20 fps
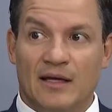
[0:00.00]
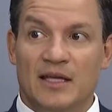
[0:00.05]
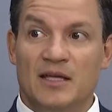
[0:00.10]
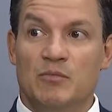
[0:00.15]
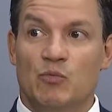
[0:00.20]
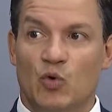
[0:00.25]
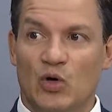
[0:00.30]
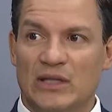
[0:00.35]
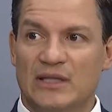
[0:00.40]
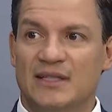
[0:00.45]

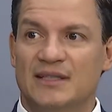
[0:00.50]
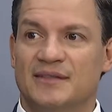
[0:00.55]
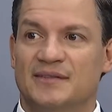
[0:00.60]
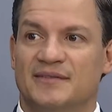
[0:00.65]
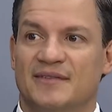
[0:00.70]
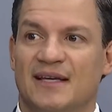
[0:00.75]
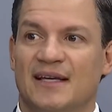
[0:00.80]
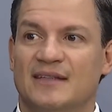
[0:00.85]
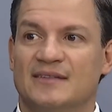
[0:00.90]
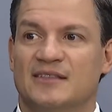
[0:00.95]
E
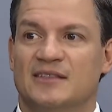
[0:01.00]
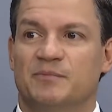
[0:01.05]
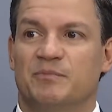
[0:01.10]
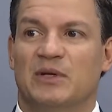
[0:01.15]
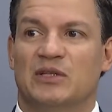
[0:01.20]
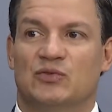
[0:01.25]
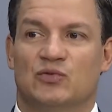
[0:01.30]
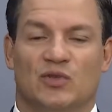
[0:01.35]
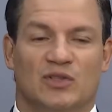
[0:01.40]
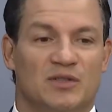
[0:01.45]
muitas vezes as
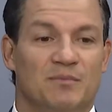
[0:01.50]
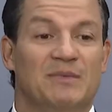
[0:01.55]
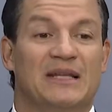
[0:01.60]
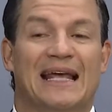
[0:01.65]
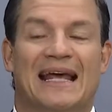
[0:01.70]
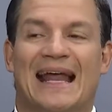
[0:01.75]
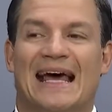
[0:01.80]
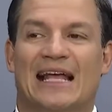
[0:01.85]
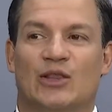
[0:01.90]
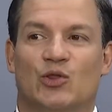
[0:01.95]
pessoas,
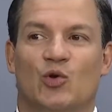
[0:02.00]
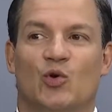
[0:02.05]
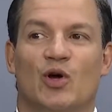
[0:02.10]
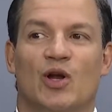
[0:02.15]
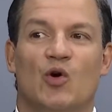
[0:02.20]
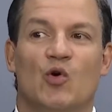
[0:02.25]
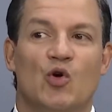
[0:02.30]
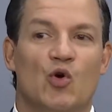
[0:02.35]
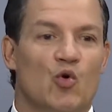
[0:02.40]
mineradora com